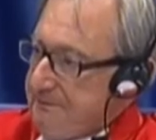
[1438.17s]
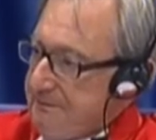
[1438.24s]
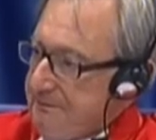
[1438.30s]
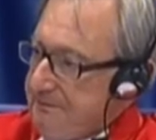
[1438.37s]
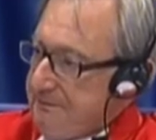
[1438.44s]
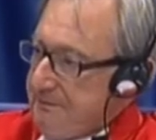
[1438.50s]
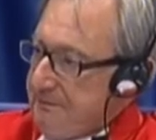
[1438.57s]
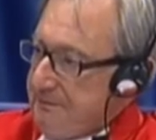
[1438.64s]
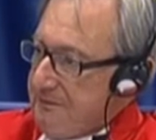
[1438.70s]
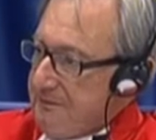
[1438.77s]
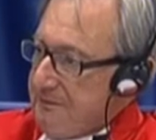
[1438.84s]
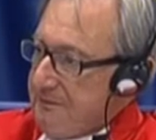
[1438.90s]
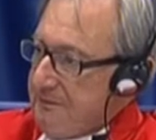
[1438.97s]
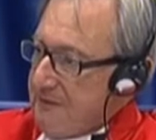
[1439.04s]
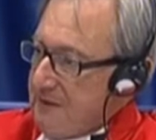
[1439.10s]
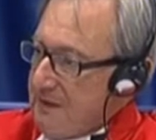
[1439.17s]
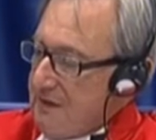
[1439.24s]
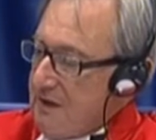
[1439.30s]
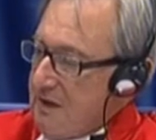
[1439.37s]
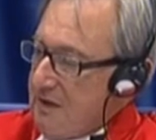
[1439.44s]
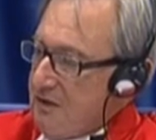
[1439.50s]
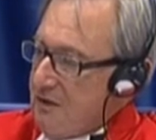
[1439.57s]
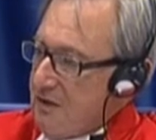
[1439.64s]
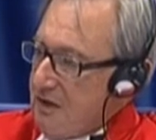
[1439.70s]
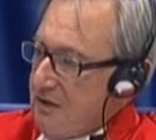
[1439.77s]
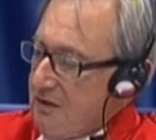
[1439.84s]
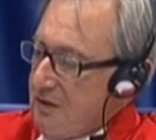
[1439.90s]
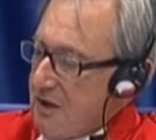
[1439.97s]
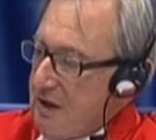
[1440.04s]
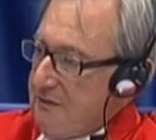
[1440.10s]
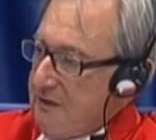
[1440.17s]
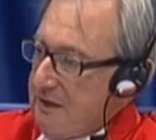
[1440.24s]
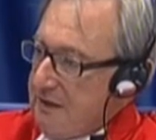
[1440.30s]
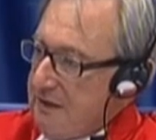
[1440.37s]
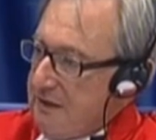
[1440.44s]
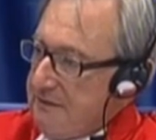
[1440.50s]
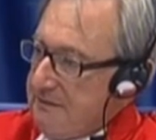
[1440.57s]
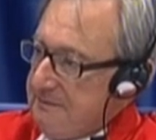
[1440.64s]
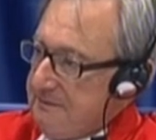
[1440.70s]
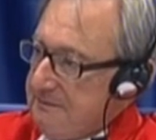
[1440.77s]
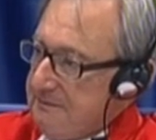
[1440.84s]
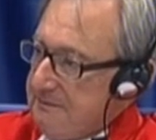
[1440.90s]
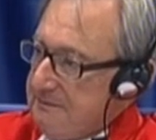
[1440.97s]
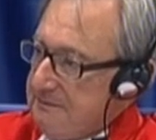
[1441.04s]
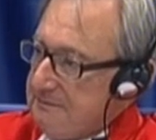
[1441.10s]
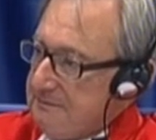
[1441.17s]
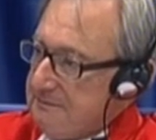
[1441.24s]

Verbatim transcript: dans l'unité de détention des Nations Unies à